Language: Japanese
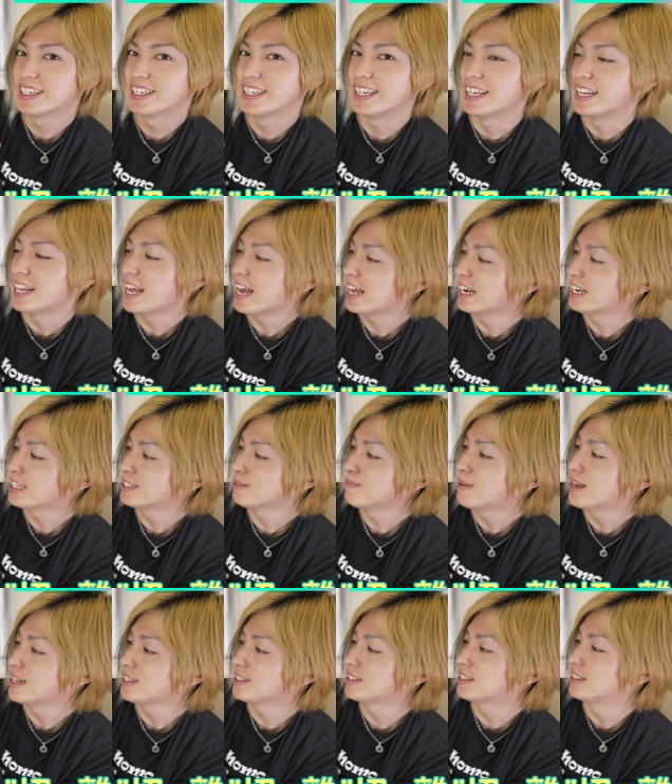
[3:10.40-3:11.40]
切り離し
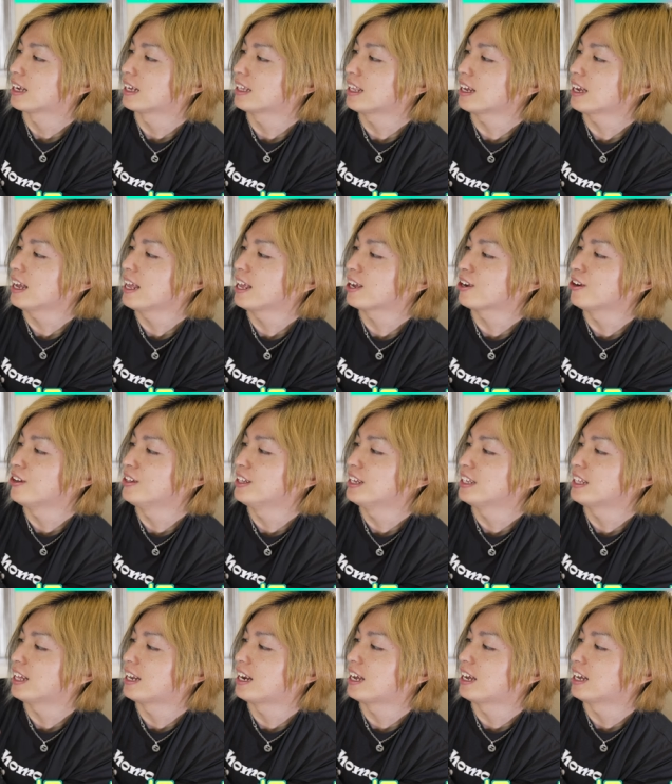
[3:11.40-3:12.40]
ます。型がへこんで
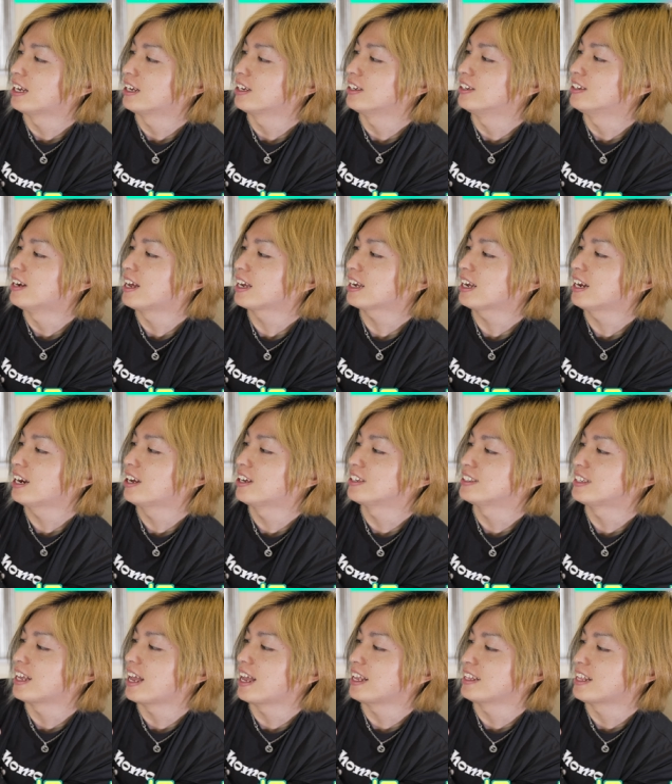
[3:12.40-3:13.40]
いたら裏から押し
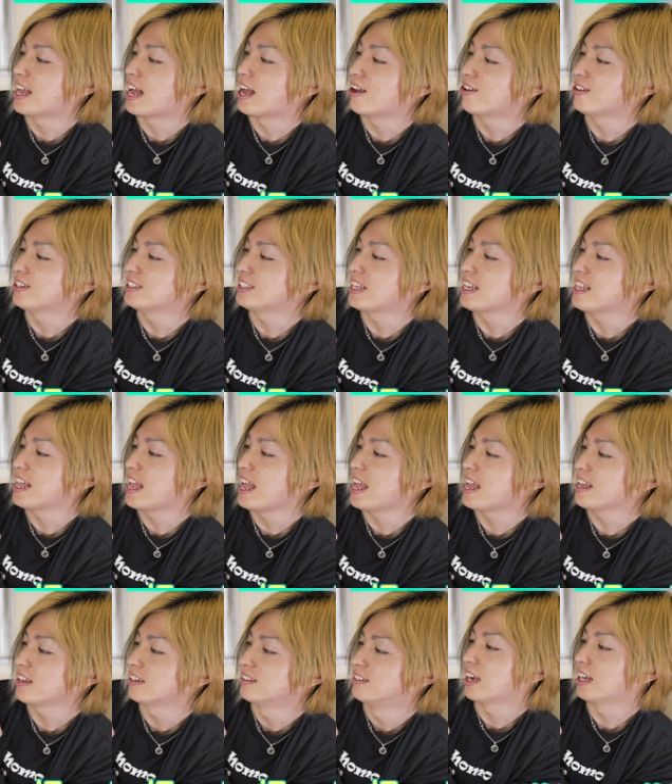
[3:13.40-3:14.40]
て直して
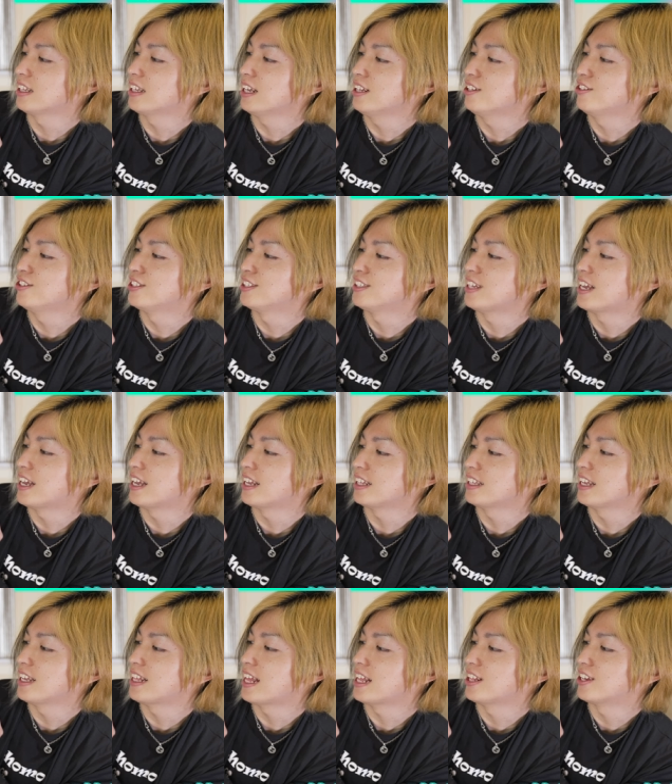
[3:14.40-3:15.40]
ね。型の縁で
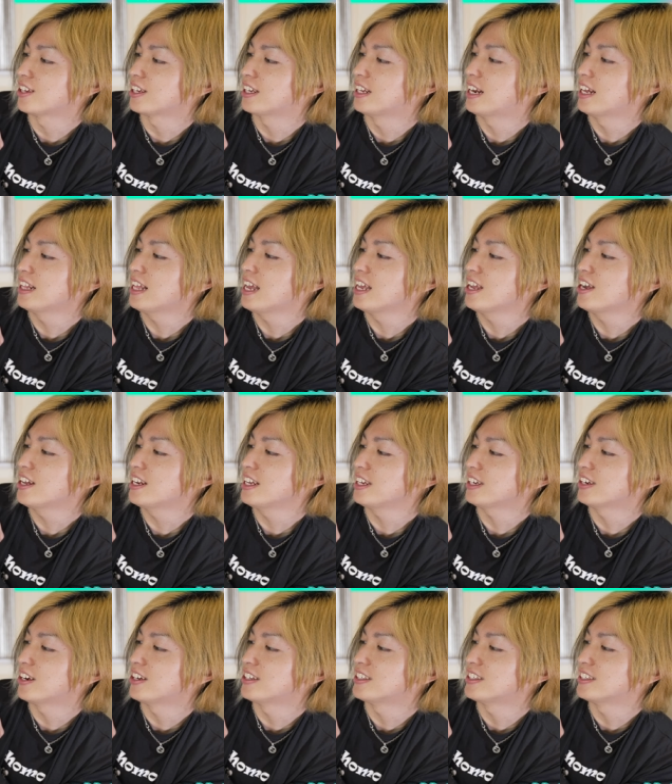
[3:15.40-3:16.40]
手などを切らないように
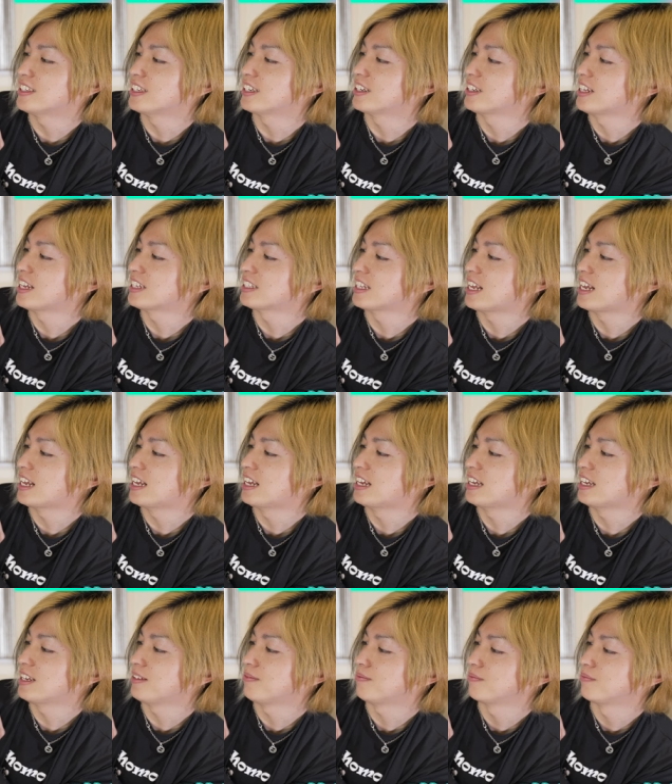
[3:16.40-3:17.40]
ご注意くだ
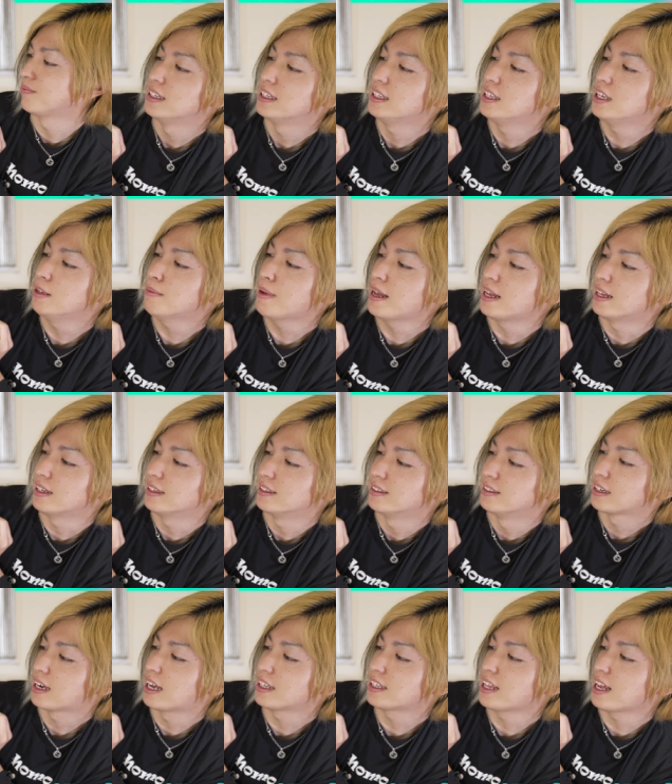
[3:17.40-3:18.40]
さい。にばん、
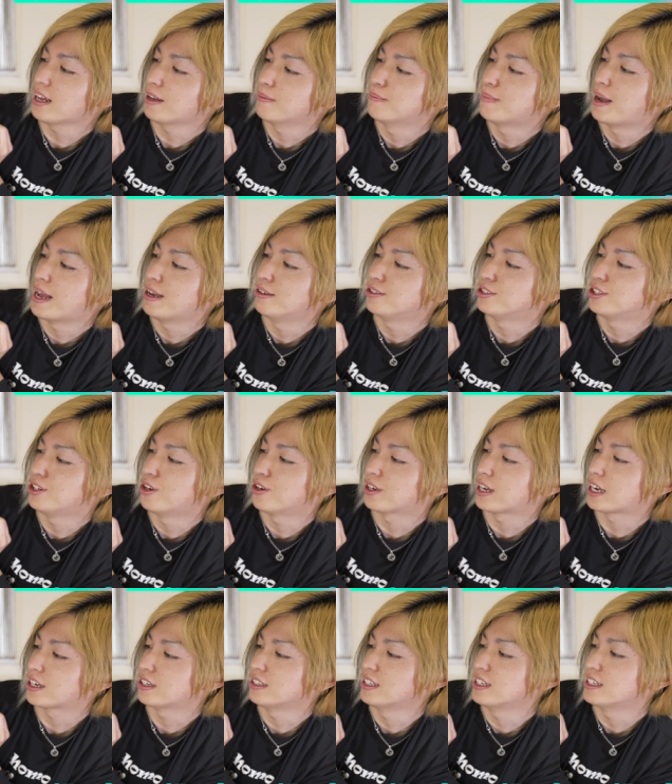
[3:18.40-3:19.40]
型前後ろを
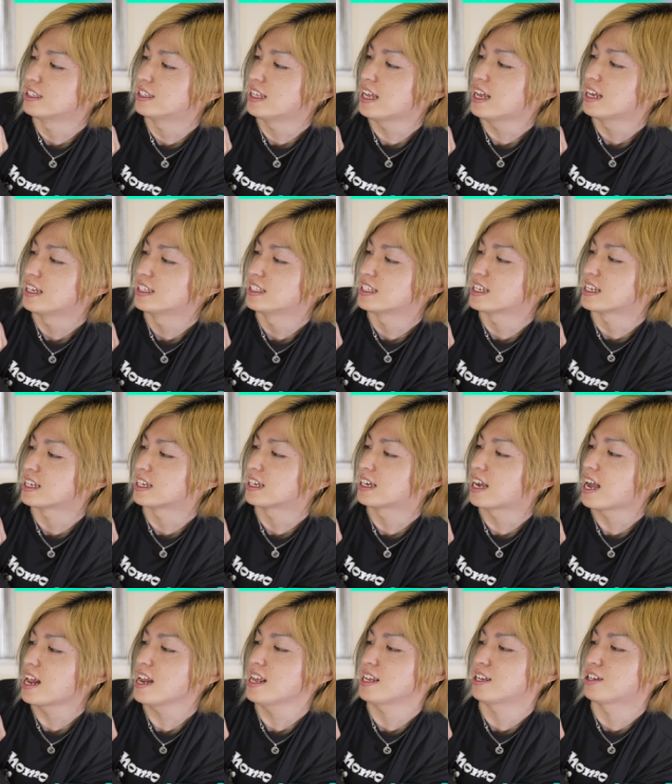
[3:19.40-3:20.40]
確認してしっ
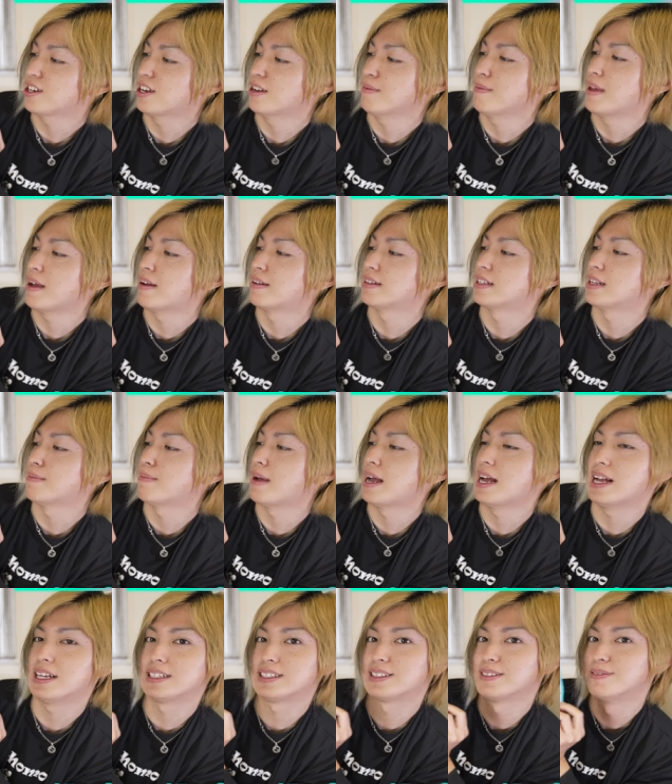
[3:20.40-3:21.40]
かり組み合わせ
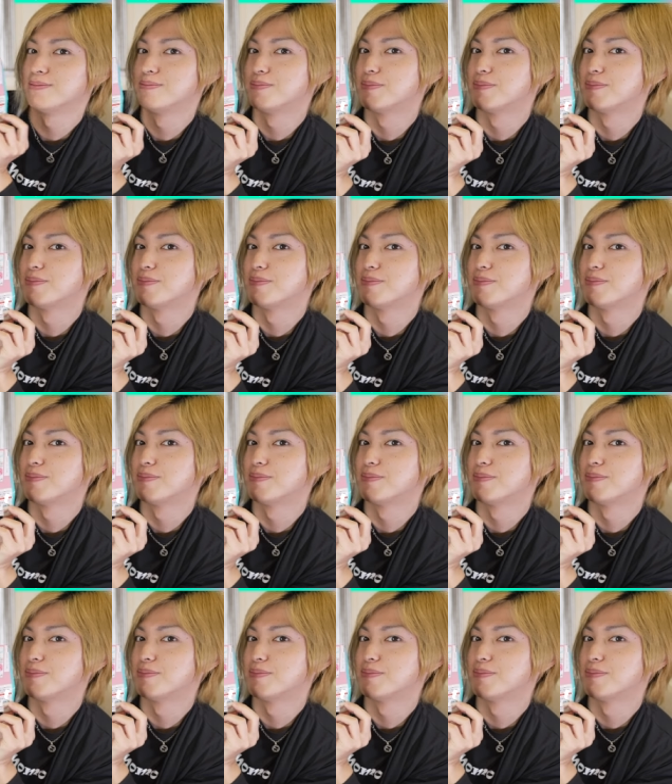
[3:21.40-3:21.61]
ます。